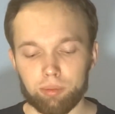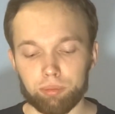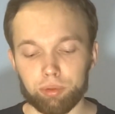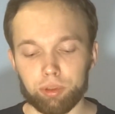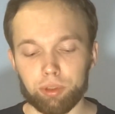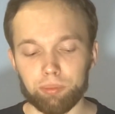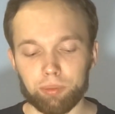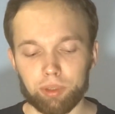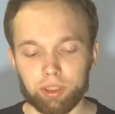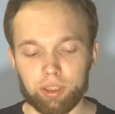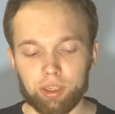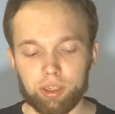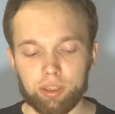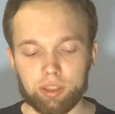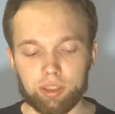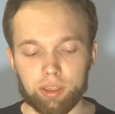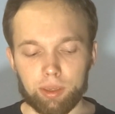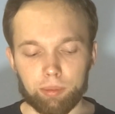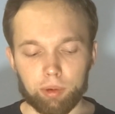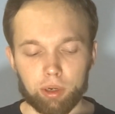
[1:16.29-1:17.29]
Будем
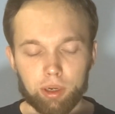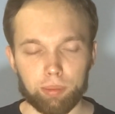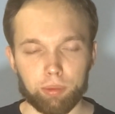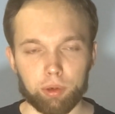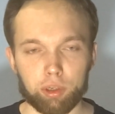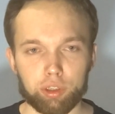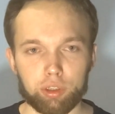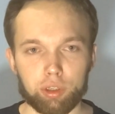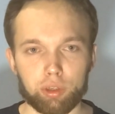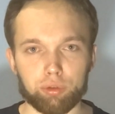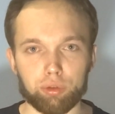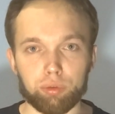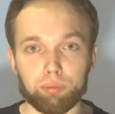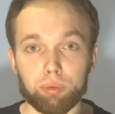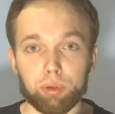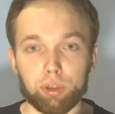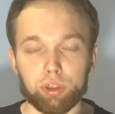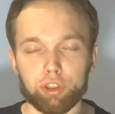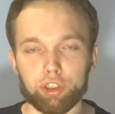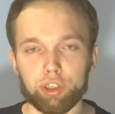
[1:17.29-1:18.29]
надеяться, я пока прочитал
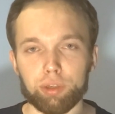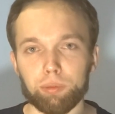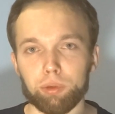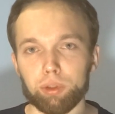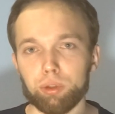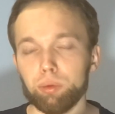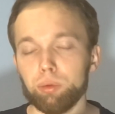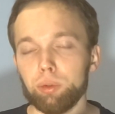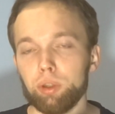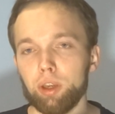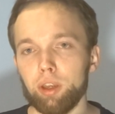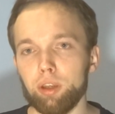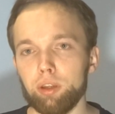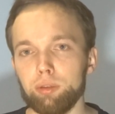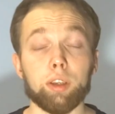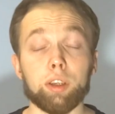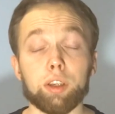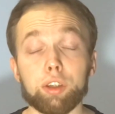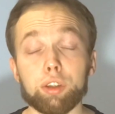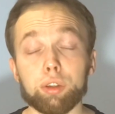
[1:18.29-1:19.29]
чуть больше, чем одну
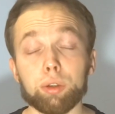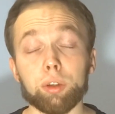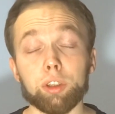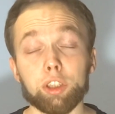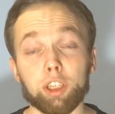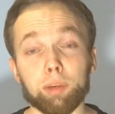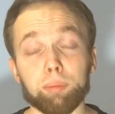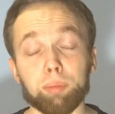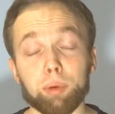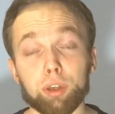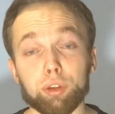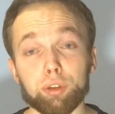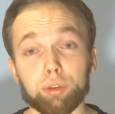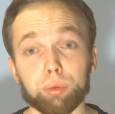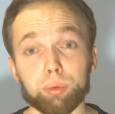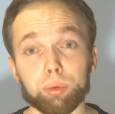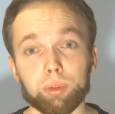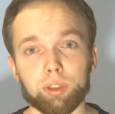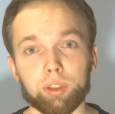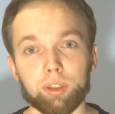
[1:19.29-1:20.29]
треть. Еще одна
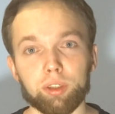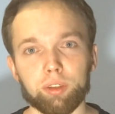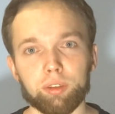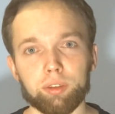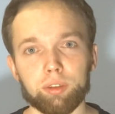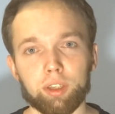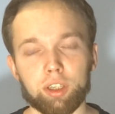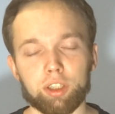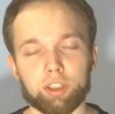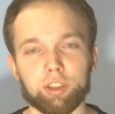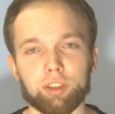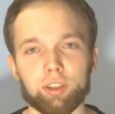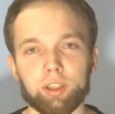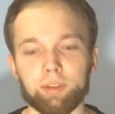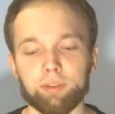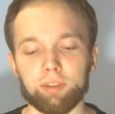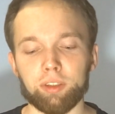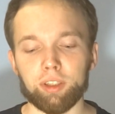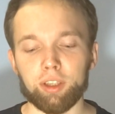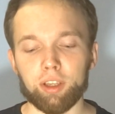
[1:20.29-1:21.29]
причуда нашей
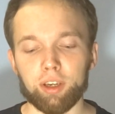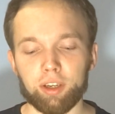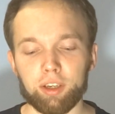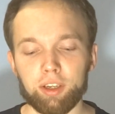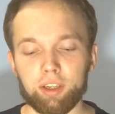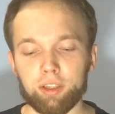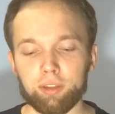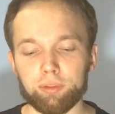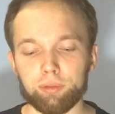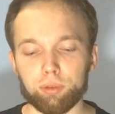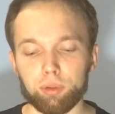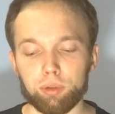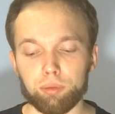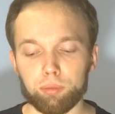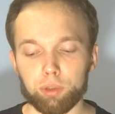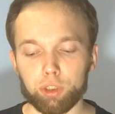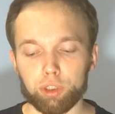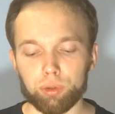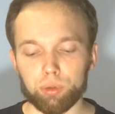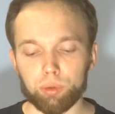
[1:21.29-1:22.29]
главной героини в
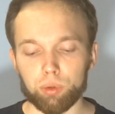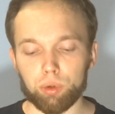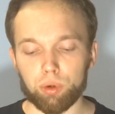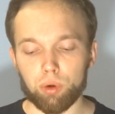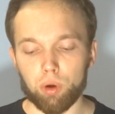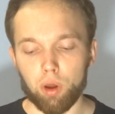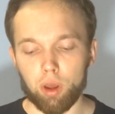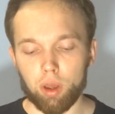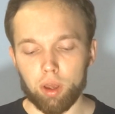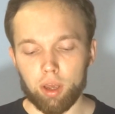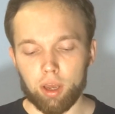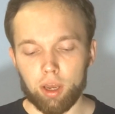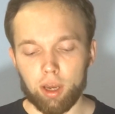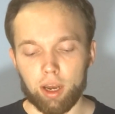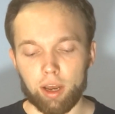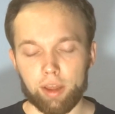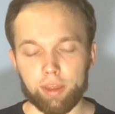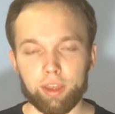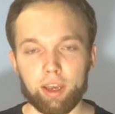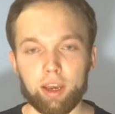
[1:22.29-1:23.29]
том, что
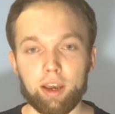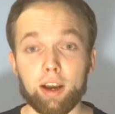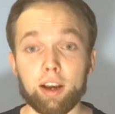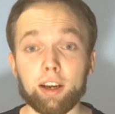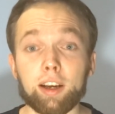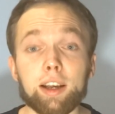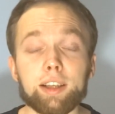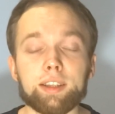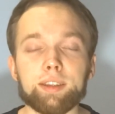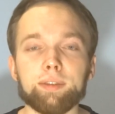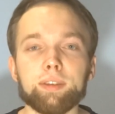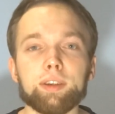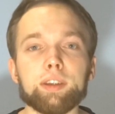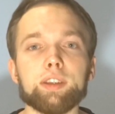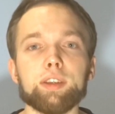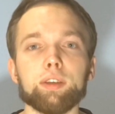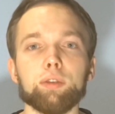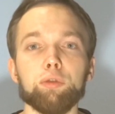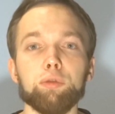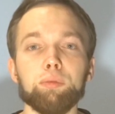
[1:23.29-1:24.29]
она,
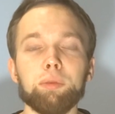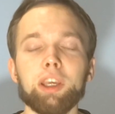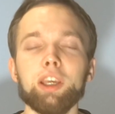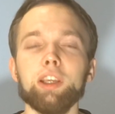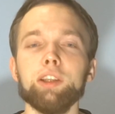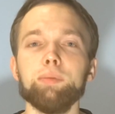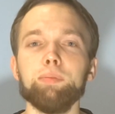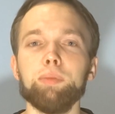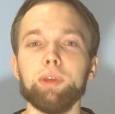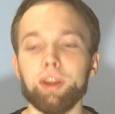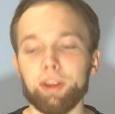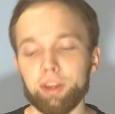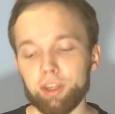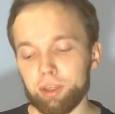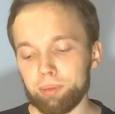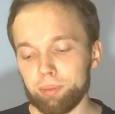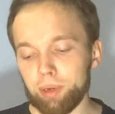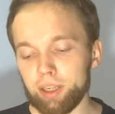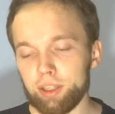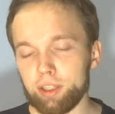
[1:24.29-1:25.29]
оказывается, умеет
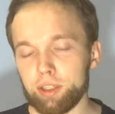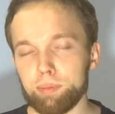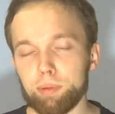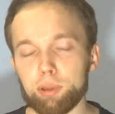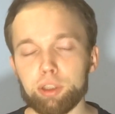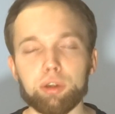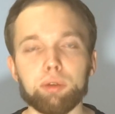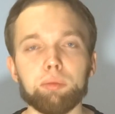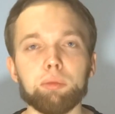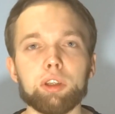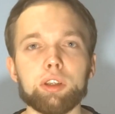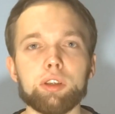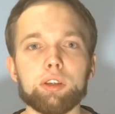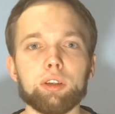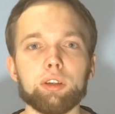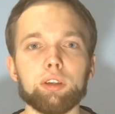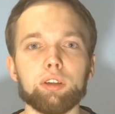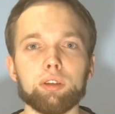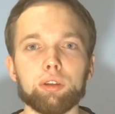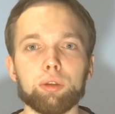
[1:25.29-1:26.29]
перенимать
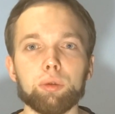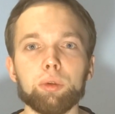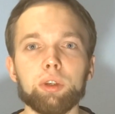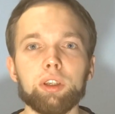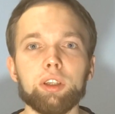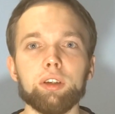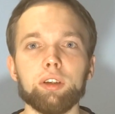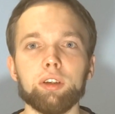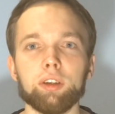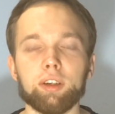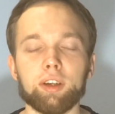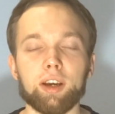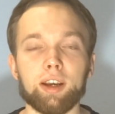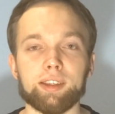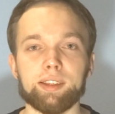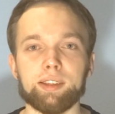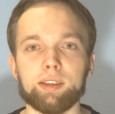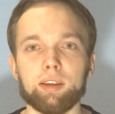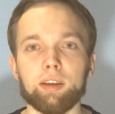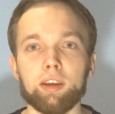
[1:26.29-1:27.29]
способности других
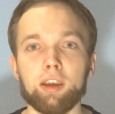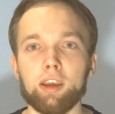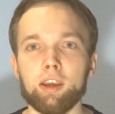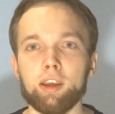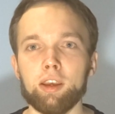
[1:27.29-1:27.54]
каст.